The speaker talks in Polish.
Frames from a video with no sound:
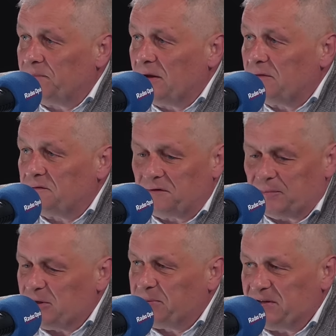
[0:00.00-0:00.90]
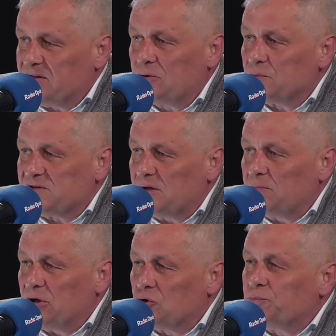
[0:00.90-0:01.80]
w ramach prezydium
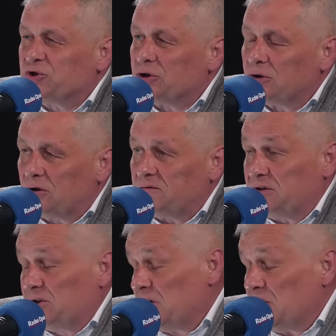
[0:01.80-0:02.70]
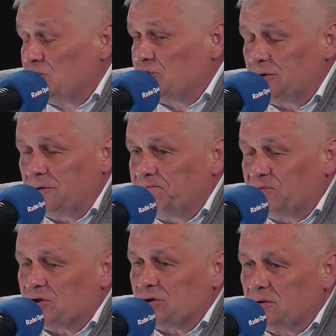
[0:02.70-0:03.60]
sejmiku i przygotować, czy,
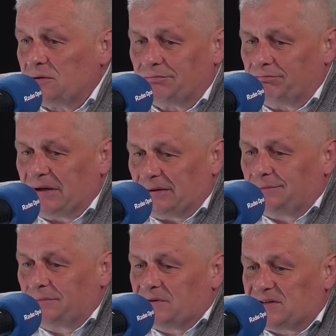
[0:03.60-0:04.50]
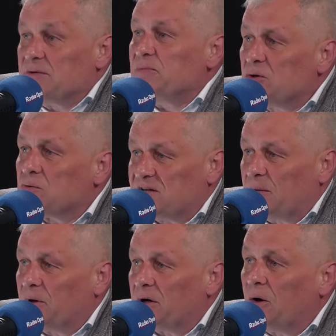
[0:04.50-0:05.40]
czy sejmiku
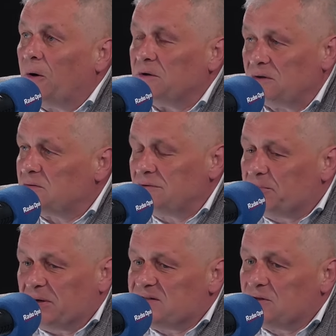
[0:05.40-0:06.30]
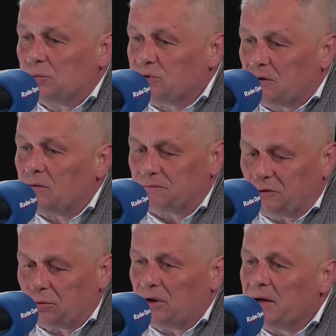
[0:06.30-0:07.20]
samego, nie, nie prezydium, tylko w
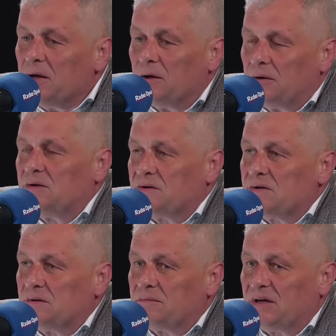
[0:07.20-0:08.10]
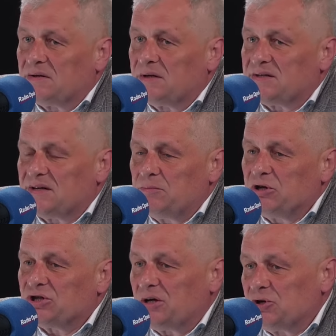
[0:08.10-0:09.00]
ogóle y, na, na sejmik,
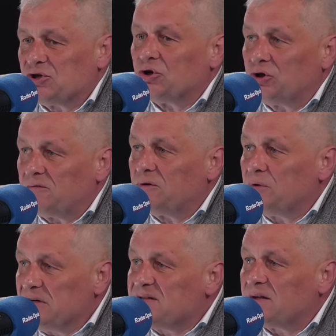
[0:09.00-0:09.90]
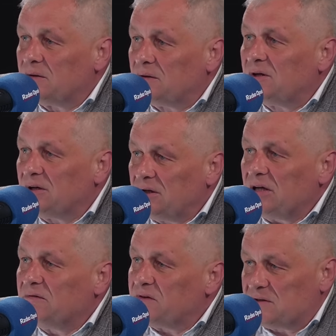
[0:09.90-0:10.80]
trzeba mieć gotową listę tych
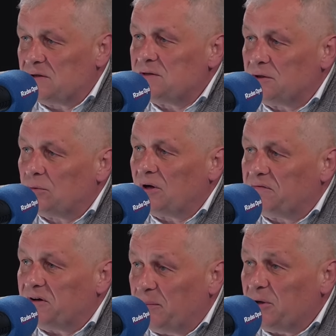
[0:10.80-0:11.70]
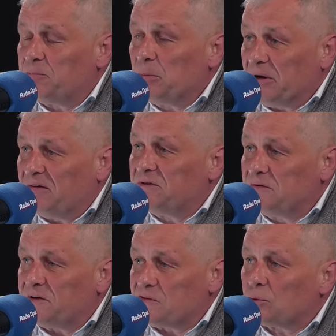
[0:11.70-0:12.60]
inwestycji, które które w ramach poprawy
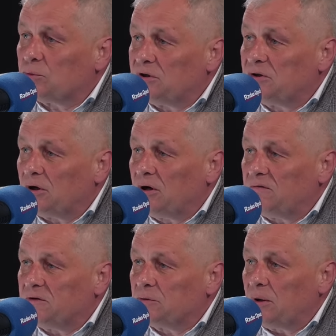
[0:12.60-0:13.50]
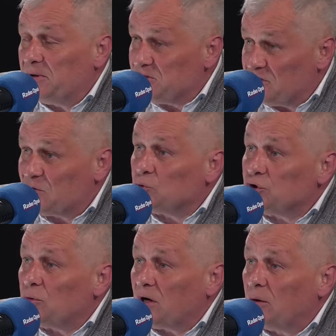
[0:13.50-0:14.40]
infrastruktury drogowej, która będzie
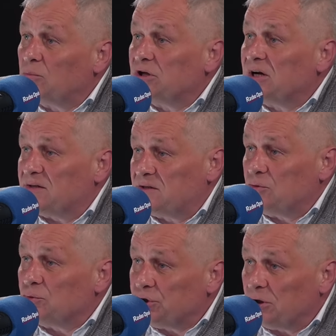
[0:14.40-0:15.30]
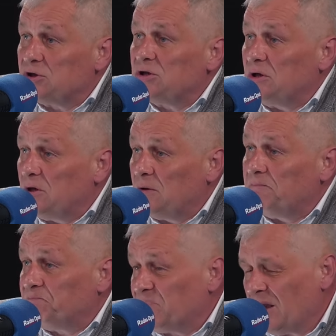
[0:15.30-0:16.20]
służyła komunikacji, usiąść i
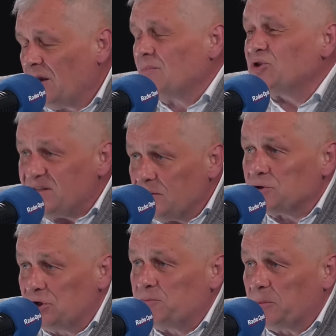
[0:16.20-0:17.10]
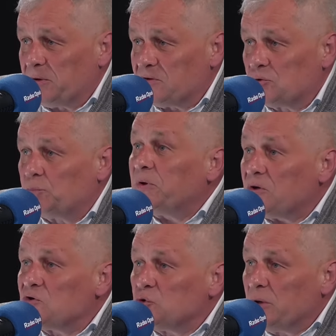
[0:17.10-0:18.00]
mm, przesądzić po prostu,
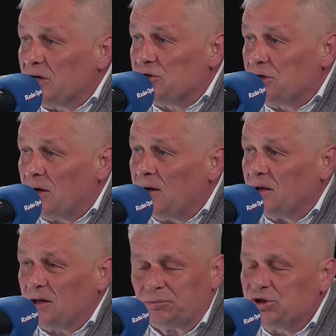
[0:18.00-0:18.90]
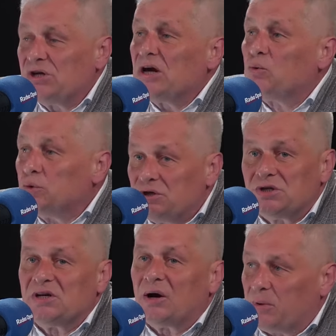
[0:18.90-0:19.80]
porozumieć się. Tak, żeby się nie kłócić
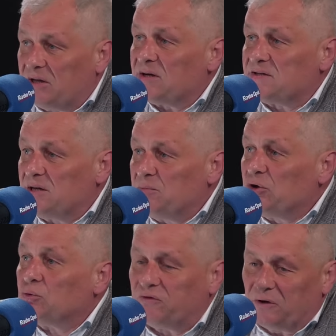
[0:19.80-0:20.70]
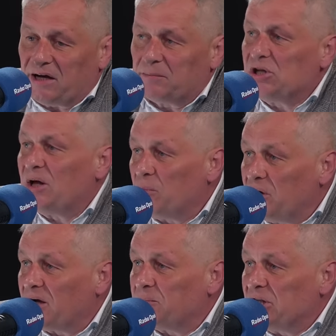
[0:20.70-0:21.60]
na obradach sejmiku, twoja gmina,
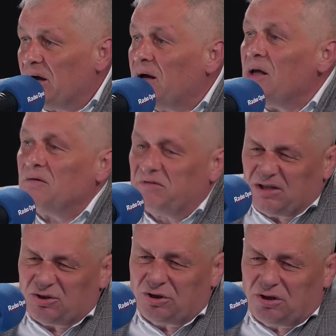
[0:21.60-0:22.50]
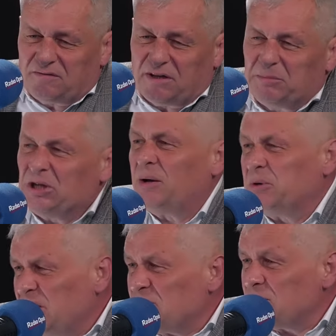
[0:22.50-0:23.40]
moja gmina, większościowa gmina,
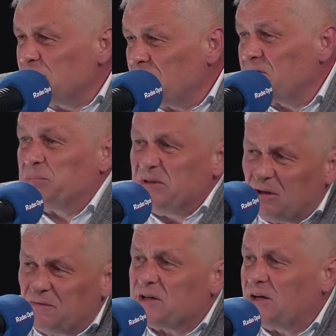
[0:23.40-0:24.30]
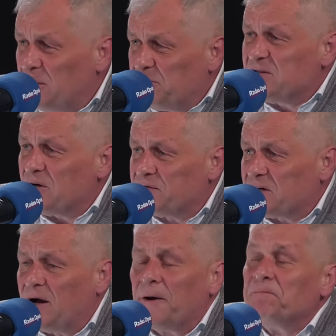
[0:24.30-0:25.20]
mniejszościowa, pisowska,
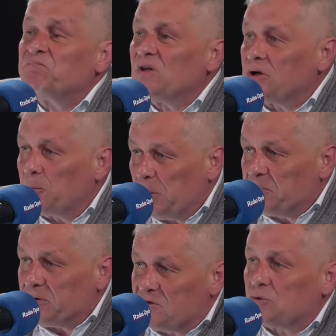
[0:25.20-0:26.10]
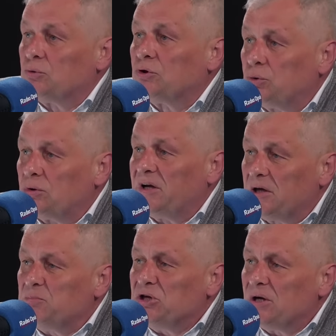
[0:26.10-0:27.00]
niepisowska, tylko po prostu, której
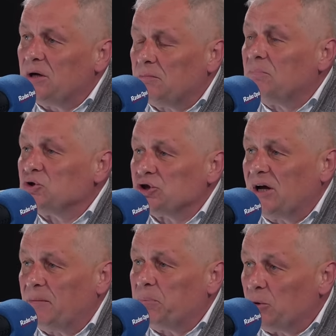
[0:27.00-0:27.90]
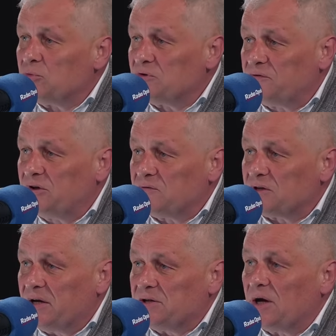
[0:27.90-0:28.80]
gminie można pomóc w tym
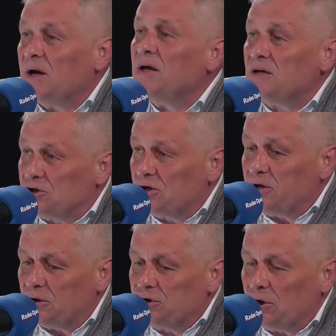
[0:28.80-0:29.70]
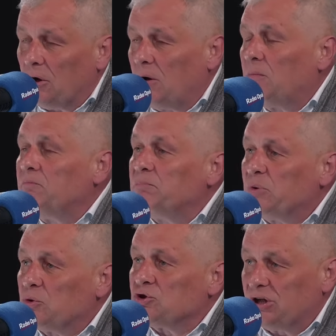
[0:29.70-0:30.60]
względzie. Jeżeli chodzi o mm,
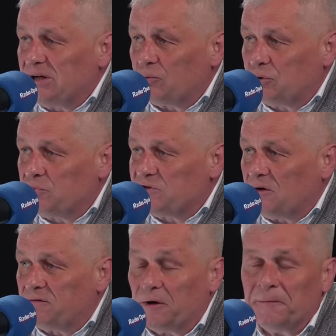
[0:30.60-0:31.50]
połączenia autobusowe,